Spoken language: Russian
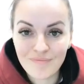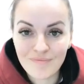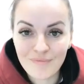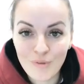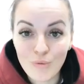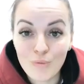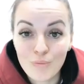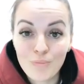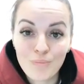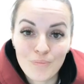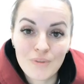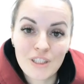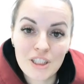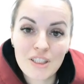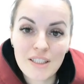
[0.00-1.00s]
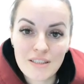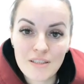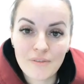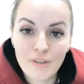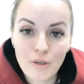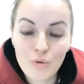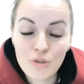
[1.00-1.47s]
ну, держать
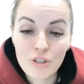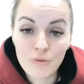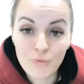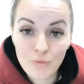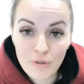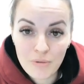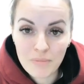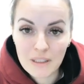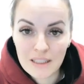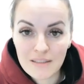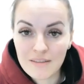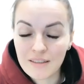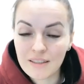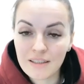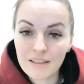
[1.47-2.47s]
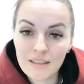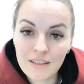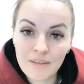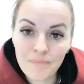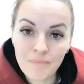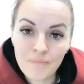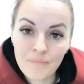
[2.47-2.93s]
себя в хорошей форме, если
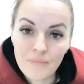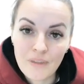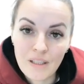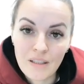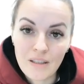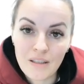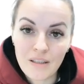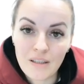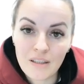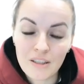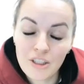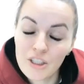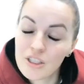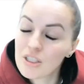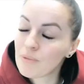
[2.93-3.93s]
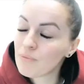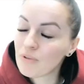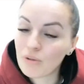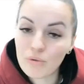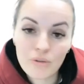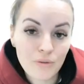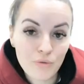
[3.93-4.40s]
ты э, ешь
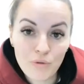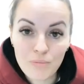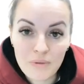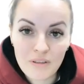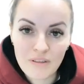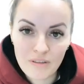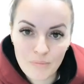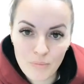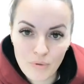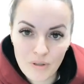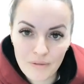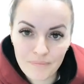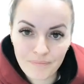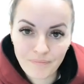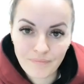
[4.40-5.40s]
абсолютно все без разбора.